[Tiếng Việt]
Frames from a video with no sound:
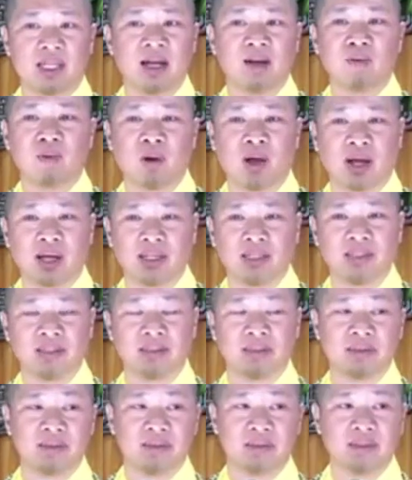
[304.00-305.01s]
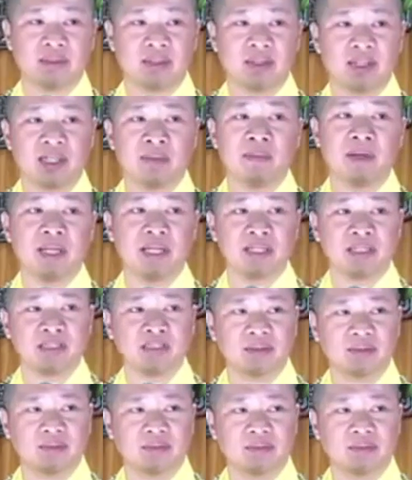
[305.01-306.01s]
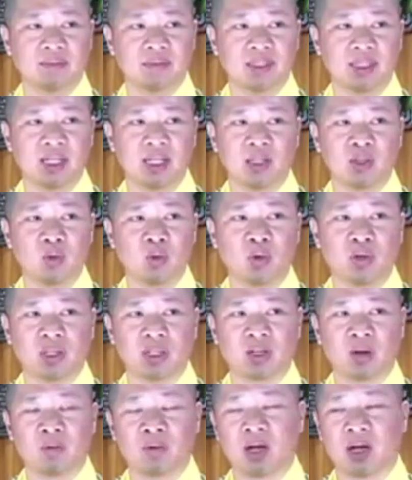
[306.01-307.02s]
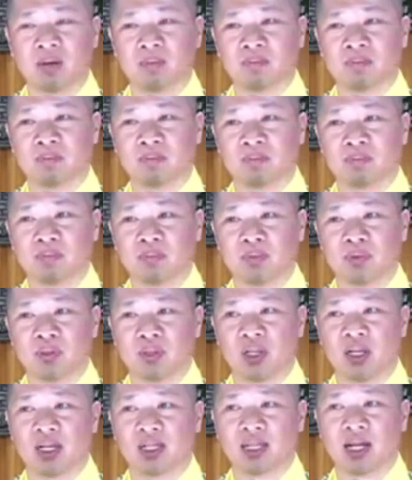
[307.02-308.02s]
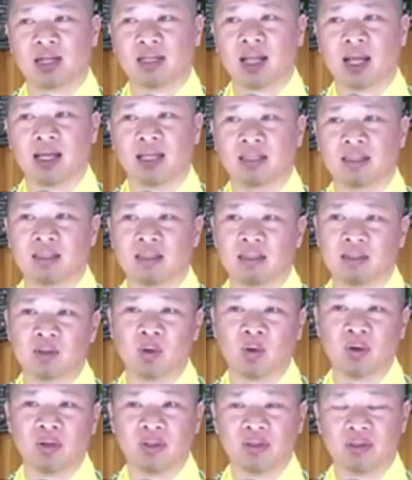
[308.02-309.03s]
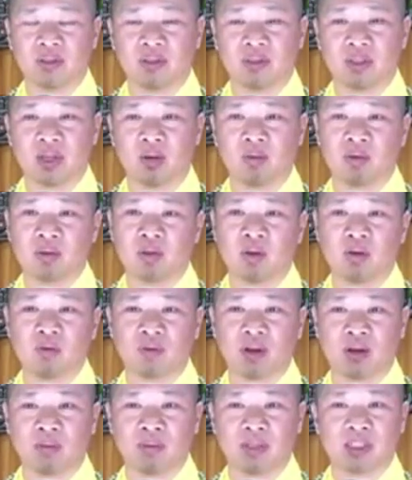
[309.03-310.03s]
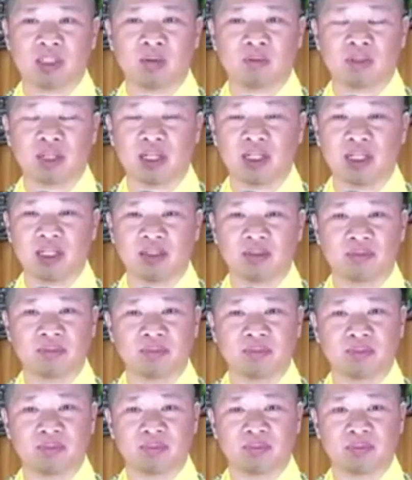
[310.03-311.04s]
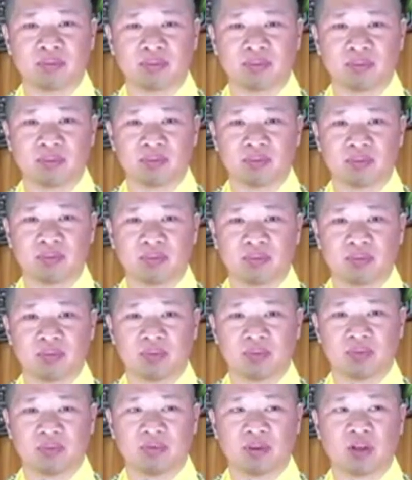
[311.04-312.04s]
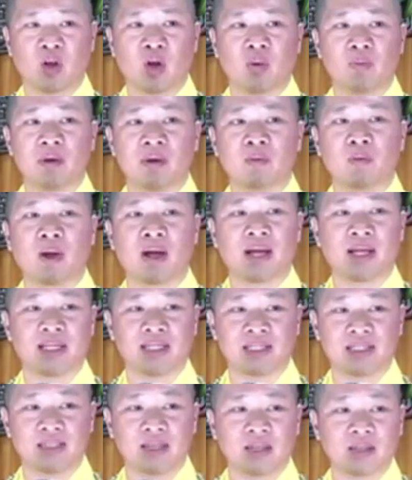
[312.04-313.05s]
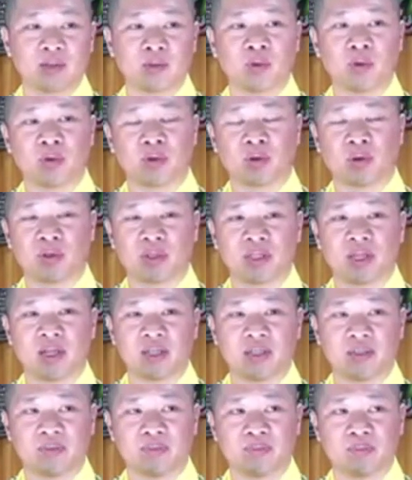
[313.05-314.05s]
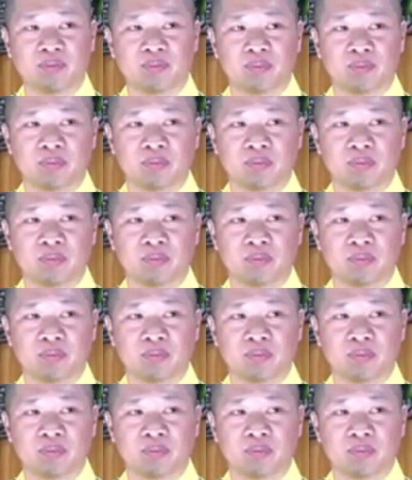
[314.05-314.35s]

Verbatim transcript: đi dã ngoại, đi biển, chứ đi chùa thì không hợp. Cho nên các thầy từ chối, không có cho vào bên trong chánh điện, và ngồi bên ngoài sân chùa ngồi chơi.